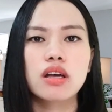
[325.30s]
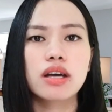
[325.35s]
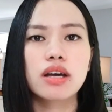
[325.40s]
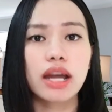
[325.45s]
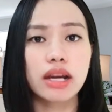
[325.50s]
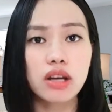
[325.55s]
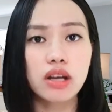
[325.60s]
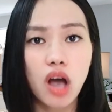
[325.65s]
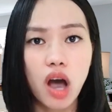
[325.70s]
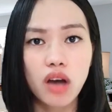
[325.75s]

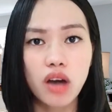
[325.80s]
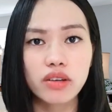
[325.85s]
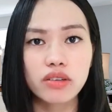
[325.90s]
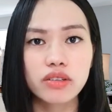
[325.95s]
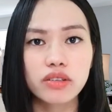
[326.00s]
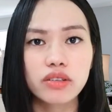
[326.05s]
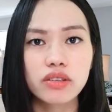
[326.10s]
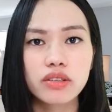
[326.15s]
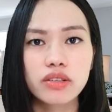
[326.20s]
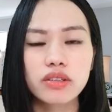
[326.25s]
ngắn gọn,
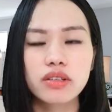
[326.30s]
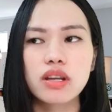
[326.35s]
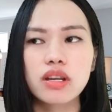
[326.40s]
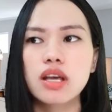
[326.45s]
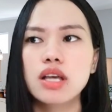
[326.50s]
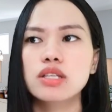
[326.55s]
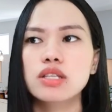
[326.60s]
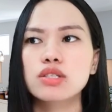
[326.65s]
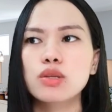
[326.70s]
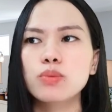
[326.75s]

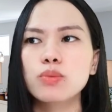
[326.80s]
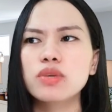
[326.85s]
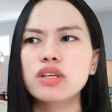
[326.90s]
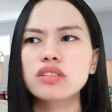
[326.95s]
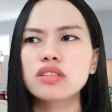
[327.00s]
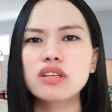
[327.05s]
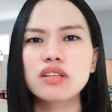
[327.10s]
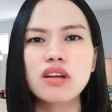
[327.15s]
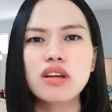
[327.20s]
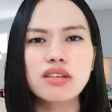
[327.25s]
dùng
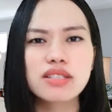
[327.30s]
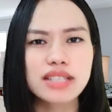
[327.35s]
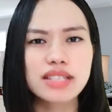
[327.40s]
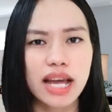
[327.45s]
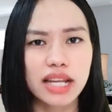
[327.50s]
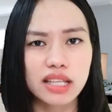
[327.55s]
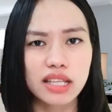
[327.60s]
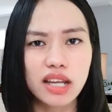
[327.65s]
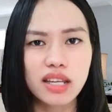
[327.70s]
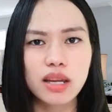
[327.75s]
những từ đơn
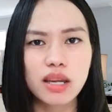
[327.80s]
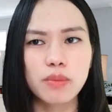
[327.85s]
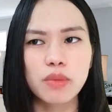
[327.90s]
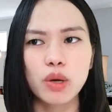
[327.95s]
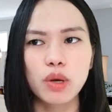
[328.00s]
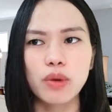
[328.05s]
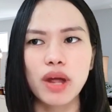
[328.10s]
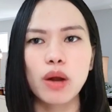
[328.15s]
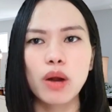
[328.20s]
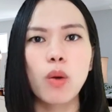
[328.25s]
giản nhất để
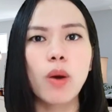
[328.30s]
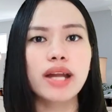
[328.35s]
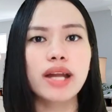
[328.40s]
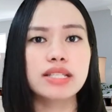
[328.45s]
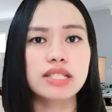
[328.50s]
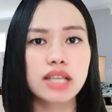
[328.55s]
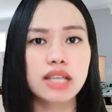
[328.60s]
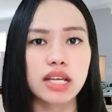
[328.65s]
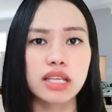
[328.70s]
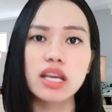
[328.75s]
biểu đạt
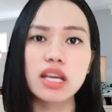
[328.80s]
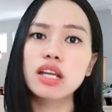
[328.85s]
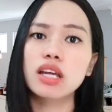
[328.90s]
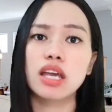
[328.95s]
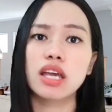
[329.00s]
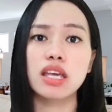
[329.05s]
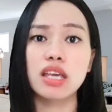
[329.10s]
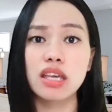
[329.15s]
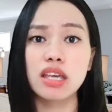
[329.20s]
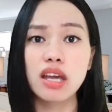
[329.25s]
hoàn chỉnh nhất
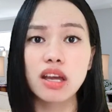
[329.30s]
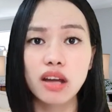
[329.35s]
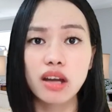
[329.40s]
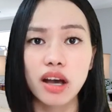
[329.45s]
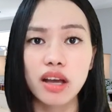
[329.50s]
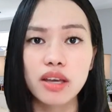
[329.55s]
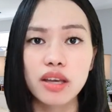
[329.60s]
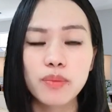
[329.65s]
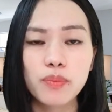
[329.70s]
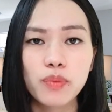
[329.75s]
cái ý nghĩa
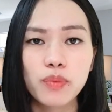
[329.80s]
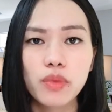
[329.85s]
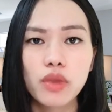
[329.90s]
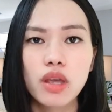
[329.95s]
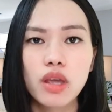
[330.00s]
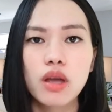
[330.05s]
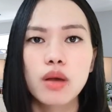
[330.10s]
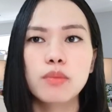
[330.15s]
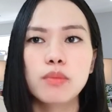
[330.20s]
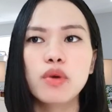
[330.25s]
đấy.
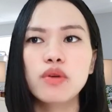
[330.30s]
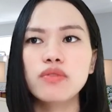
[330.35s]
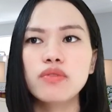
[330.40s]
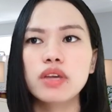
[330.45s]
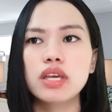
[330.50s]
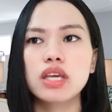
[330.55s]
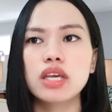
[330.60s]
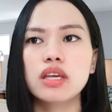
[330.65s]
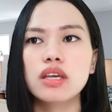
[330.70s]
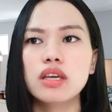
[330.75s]
Bởi
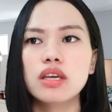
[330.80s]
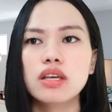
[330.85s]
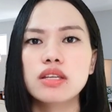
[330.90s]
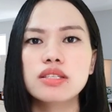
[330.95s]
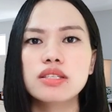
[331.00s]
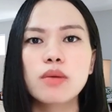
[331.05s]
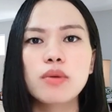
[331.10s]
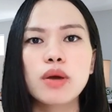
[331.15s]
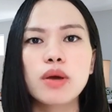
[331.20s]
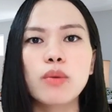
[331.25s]
vì
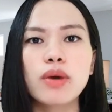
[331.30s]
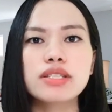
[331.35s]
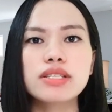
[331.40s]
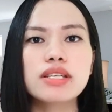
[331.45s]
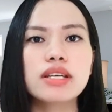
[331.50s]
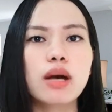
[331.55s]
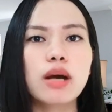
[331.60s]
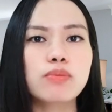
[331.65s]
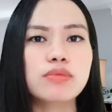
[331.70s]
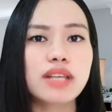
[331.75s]
trong cái quá
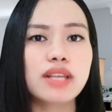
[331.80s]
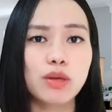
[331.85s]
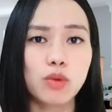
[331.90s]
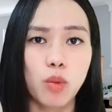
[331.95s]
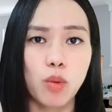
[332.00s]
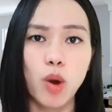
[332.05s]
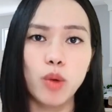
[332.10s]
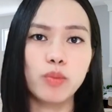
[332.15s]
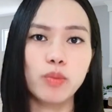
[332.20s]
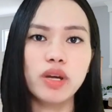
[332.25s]
trình học dịch
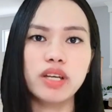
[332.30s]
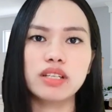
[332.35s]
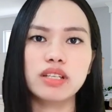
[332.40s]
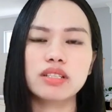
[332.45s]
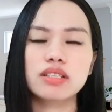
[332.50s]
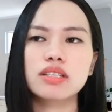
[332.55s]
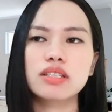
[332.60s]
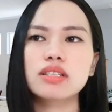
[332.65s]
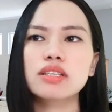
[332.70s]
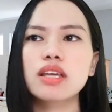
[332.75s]
của bọn mình
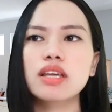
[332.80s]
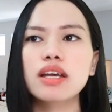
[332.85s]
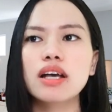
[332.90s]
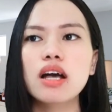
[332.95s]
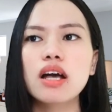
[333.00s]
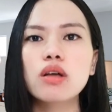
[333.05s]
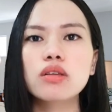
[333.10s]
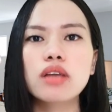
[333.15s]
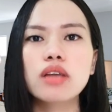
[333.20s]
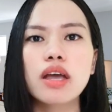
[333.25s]
thì
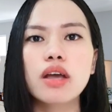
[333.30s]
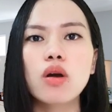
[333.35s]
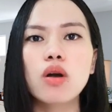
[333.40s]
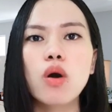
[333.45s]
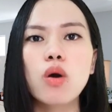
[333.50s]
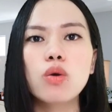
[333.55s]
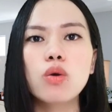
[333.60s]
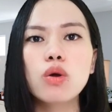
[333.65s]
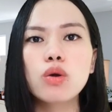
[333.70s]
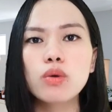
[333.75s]
các thầy
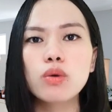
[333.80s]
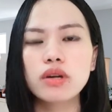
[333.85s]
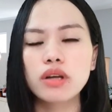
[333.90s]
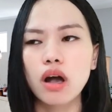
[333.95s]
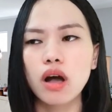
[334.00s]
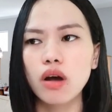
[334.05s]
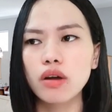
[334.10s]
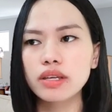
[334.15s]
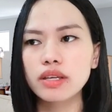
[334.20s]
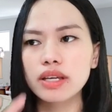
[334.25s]
cô luôn luôn
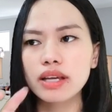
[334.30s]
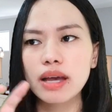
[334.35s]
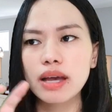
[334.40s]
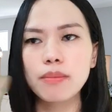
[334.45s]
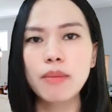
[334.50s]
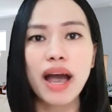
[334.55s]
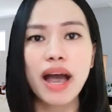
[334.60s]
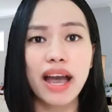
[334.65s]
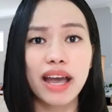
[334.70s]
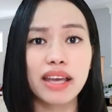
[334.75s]
có những cái
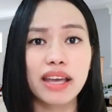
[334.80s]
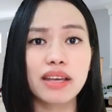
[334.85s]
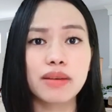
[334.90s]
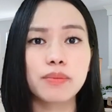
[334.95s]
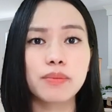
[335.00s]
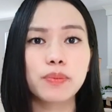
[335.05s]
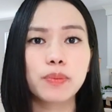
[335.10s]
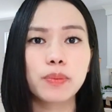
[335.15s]
bài